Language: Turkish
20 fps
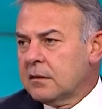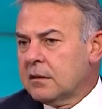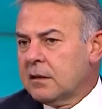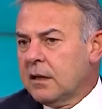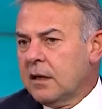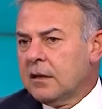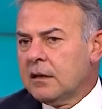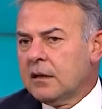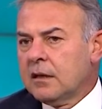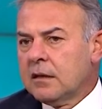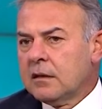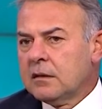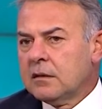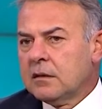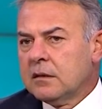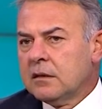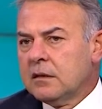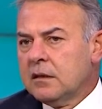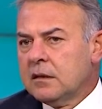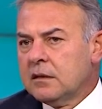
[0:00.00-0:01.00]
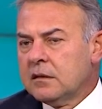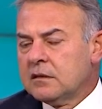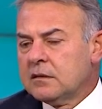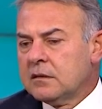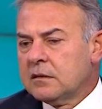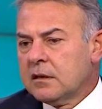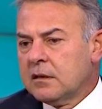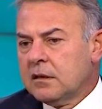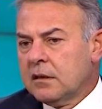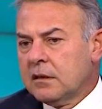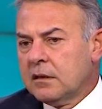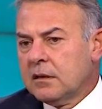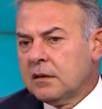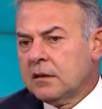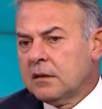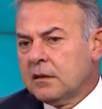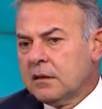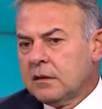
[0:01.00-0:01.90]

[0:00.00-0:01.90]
Kaynağın yanı sıra e,